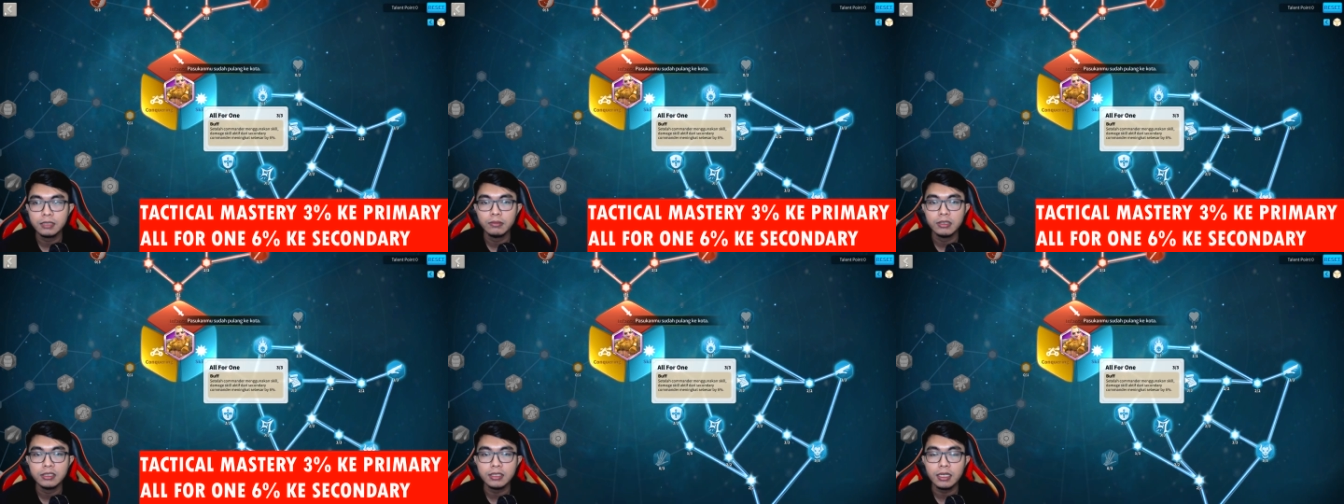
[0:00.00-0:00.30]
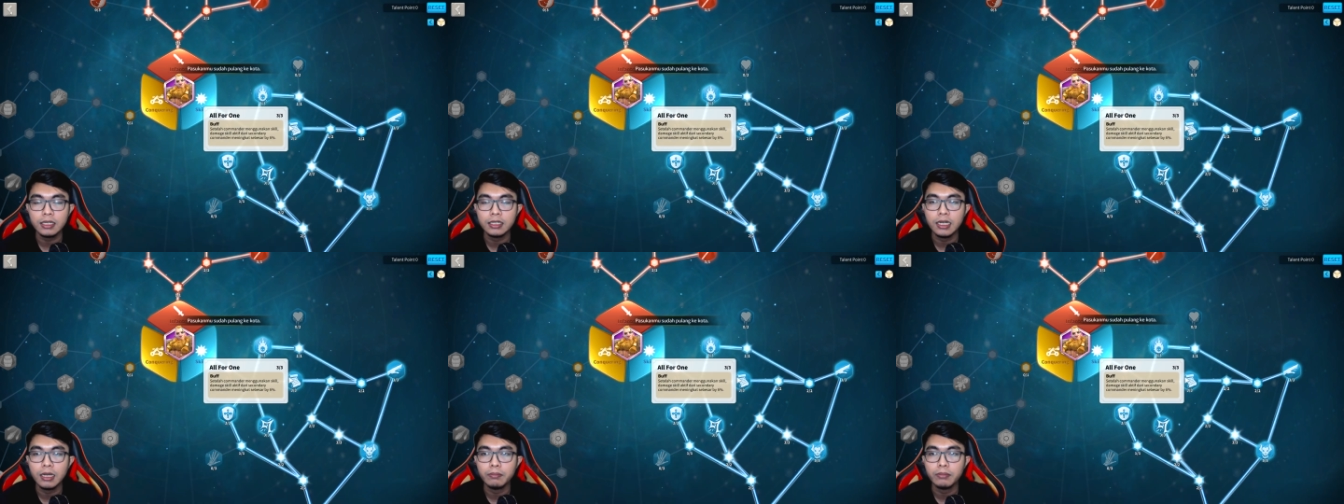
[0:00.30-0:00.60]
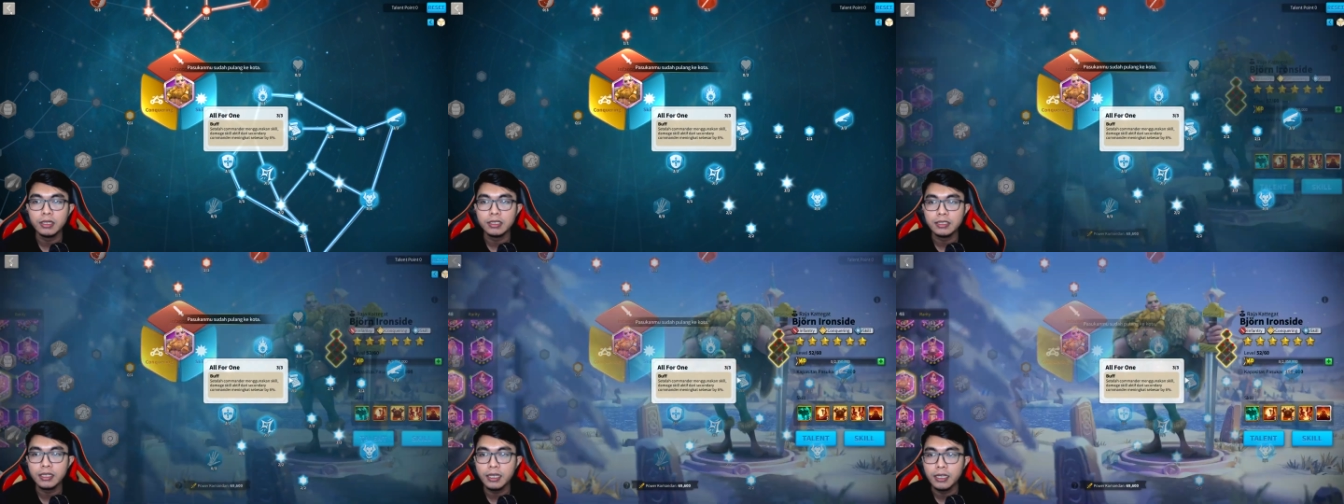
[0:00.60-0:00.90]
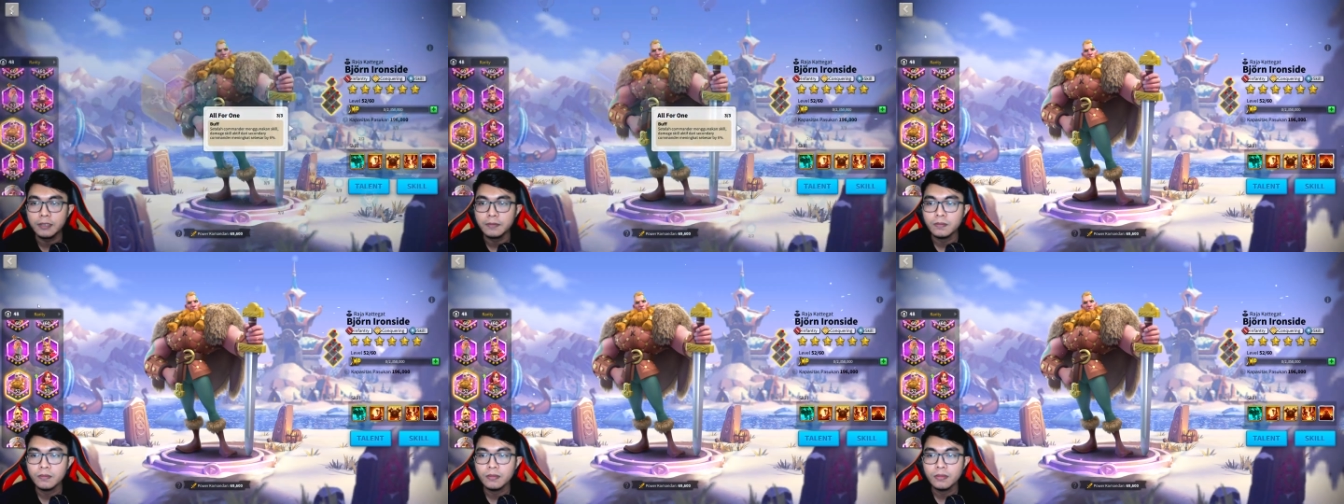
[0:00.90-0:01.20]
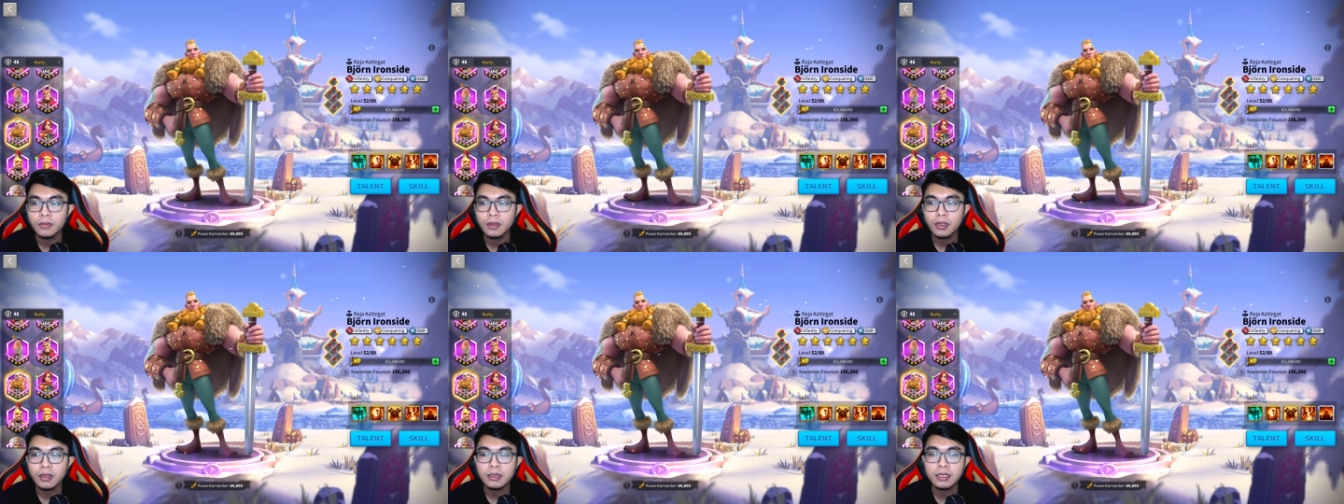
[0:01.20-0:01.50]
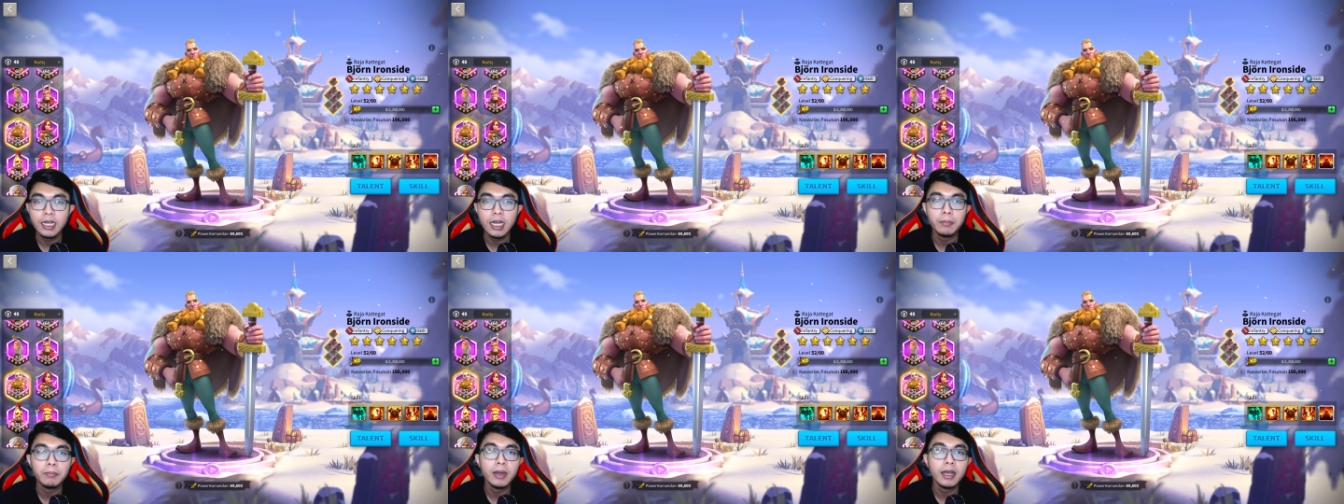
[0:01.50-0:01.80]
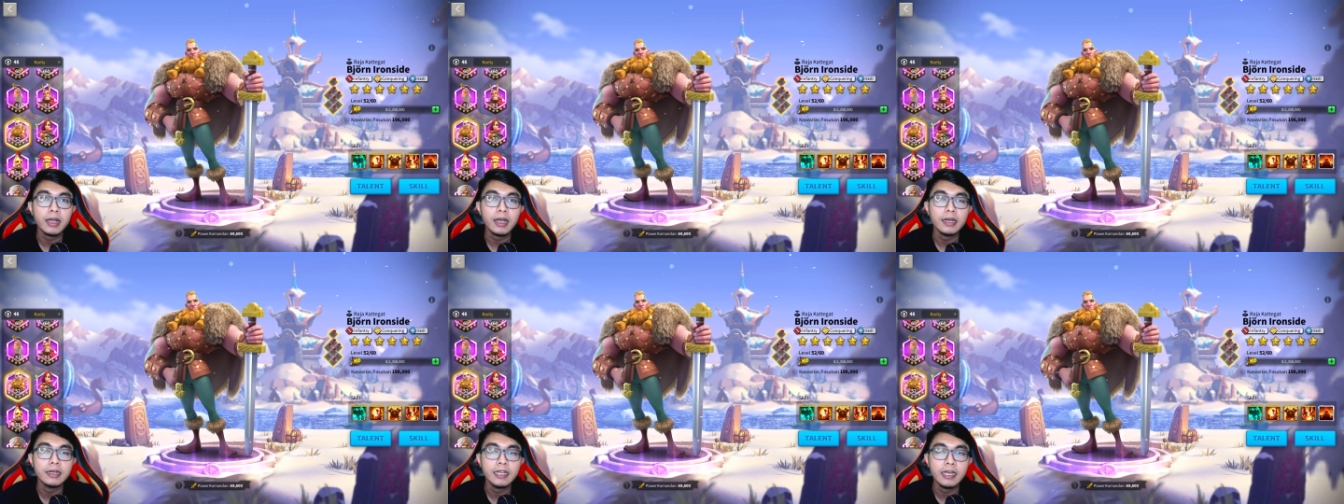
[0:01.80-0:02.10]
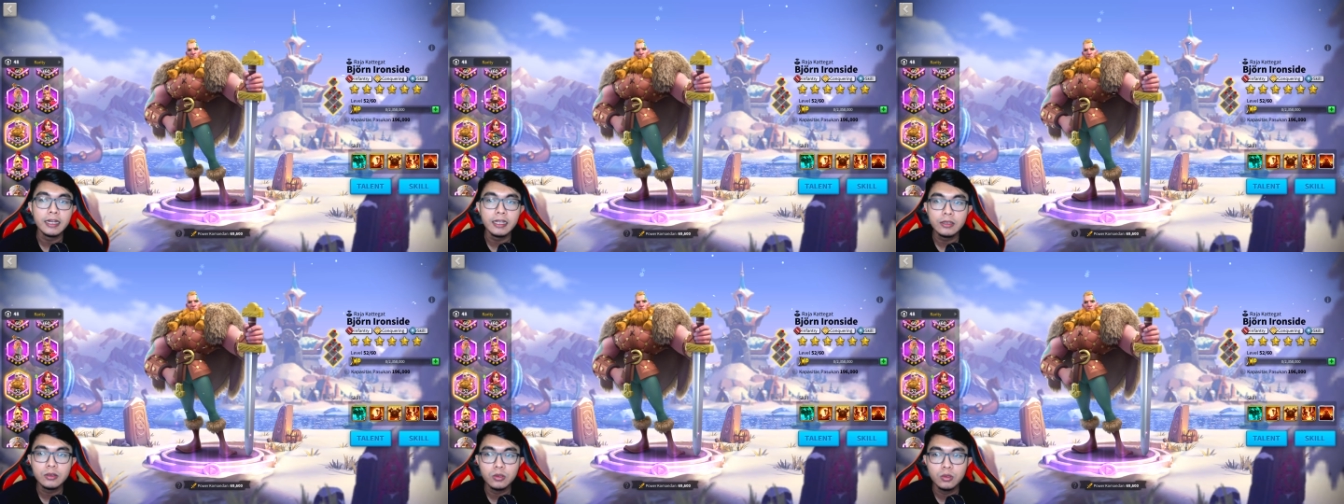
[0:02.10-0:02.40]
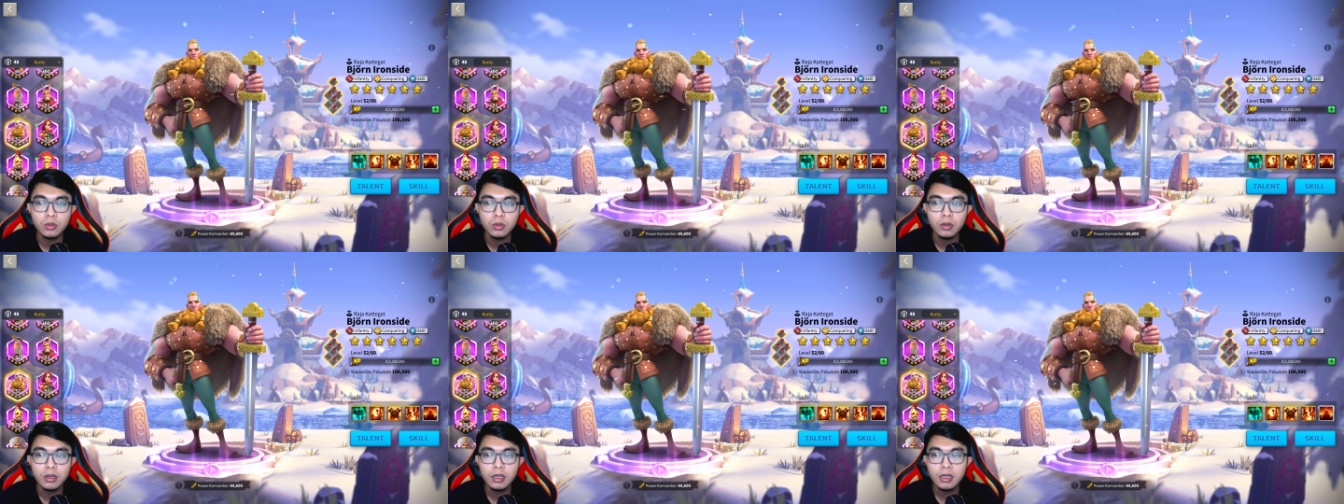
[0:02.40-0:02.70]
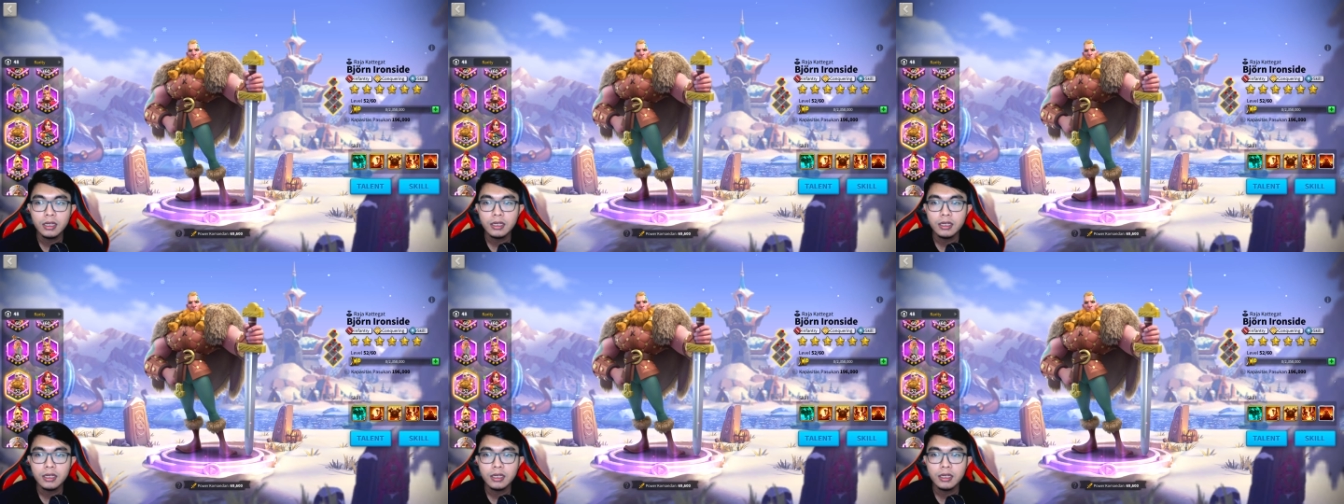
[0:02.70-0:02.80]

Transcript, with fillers: sebesar 6%. Nah, maka dari itu